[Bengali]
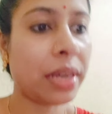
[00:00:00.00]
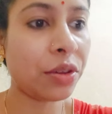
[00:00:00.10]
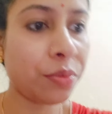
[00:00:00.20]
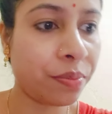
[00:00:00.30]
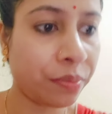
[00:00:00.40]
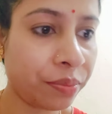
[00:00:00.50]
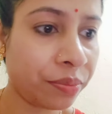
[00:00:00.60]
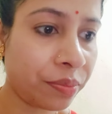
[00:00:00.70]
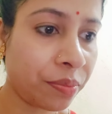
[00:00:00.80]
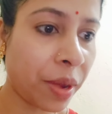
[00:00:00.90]
সকালবেলা
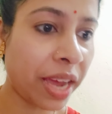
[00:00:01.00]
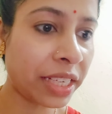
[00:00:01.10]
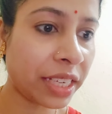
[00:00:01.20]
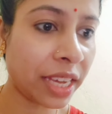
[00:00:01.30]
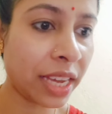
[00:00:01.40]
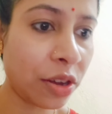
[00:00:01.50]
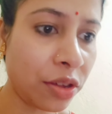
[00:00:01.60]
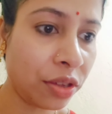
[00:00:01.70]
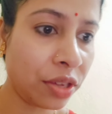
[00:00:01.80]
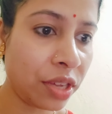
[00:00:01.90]
পায়েস
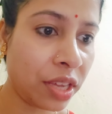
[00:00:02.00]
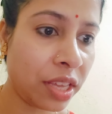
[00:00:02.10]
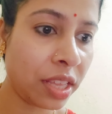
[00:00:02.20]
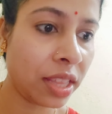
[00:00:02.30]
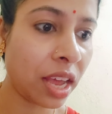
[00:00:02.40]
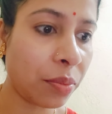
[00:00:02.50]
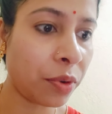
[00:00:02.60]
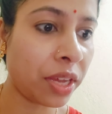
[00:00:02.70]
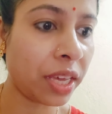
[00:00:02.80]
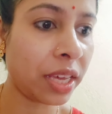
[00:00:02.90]
খেয়ে গেল
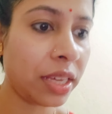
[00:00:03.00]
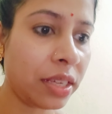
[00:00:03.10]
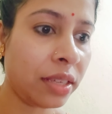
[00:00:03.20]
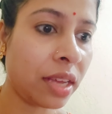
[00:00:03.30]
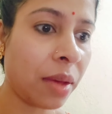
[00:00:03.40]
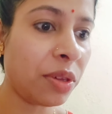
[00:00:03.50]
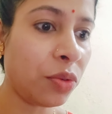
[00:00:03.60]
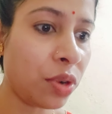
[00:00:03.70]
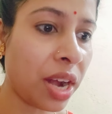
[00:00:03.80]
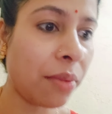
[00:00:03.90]
তারপরে
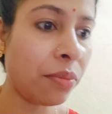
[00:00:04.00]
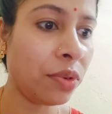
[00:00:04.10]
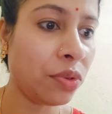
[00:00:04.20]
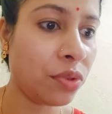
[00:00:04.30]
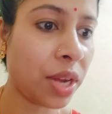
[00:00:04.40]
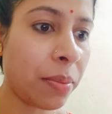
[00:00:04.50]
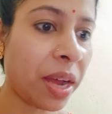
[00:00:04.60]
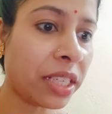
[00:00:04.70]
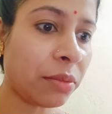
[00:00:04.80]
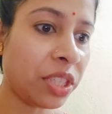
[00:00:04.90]
আমি উঠলাম
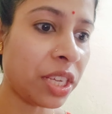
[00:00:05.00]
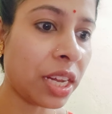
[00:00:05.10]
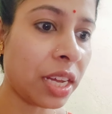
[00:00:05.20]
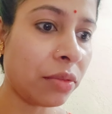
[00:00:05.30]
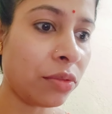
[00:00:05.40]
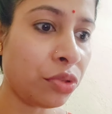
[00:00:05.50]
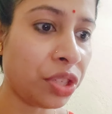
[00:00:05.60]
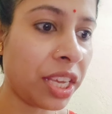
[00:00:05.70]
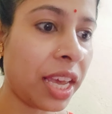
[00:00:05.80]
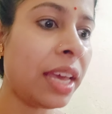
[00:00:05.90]
উঠে বাকি বিছানা
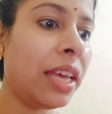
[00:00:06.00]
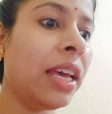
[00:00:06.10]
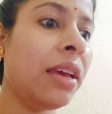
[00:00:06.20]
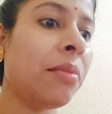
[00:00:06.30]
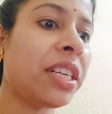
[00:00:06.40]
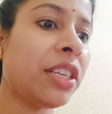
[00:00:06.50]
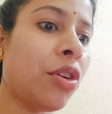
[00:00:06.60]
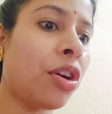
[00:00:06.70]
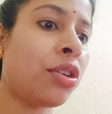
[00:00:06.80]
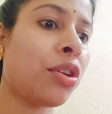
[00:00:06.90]
গুছিয়ে
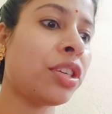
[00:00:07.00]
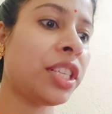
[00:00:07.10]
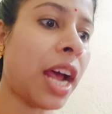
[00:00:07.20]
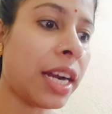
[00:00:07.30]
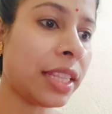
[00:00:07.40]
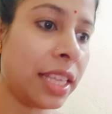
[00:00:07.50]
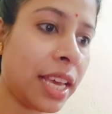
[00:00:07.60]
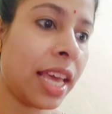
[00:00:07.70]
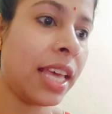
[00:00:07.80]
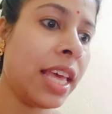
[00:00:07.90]
বাসি ঘর ঠর
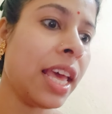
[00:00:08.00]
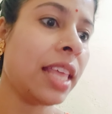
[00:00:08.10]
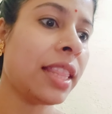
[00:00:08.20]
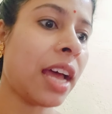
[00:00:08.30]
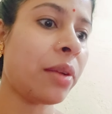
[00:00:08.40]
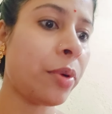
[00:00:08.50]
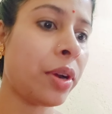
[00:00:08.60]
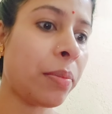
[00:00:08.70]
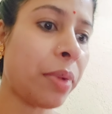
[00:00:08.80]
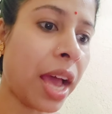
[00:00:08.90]
ঝাড় দিয়ে
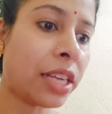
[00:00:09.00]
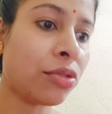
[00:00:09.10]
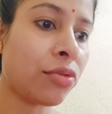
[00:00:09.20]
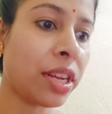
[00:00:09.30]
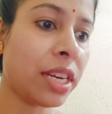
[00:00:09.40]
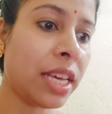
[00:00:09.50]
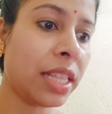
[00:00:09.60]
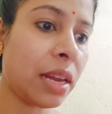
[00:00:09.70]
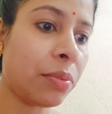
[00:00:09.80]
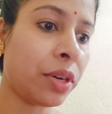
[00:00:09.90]
তারপরে ব্রাশ
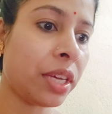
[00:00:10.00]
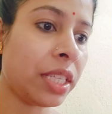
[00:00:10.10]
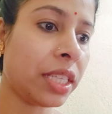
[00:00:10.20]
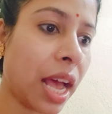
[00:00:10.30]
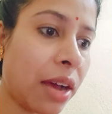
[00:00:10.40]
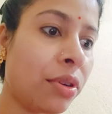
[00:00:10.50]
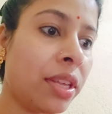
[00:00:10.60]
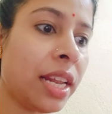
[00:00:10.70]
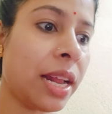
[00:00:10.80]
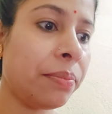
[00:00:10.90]
করে নিয়ে তারপরে চা
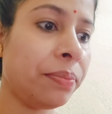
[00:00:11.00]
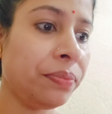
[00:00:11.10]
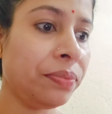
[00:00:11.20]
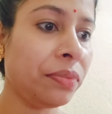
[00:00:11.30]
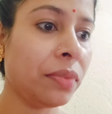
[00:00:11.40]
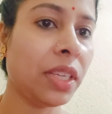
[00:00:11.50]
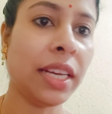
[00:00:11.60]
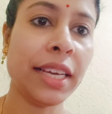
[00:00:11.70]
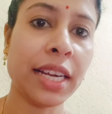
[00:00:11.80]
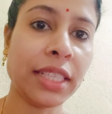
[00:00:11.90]
করে দিলাম
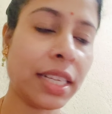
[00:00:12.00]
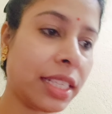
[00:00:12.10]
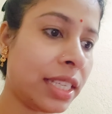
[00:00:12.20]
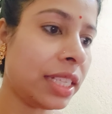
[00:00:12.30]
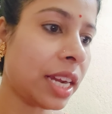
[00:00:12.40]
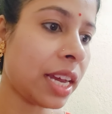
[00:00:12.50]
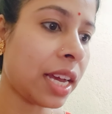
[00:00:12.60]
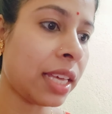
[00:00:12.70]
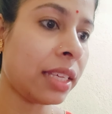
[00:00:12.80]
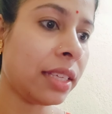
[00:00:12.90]
লিকার চা চিনি
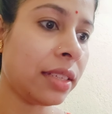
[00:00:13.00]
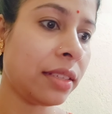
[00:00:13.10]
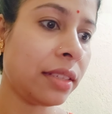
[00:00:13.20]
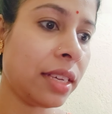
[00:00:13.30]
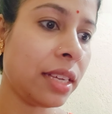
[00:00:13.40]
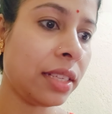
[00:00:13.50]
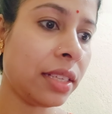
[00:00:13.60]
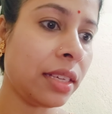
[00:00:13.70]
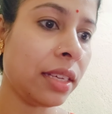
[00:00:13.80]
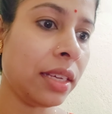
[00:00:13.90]
ছাড়া খায়
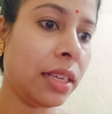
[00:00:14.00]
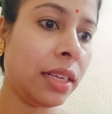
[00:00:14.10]
ঠিক আছে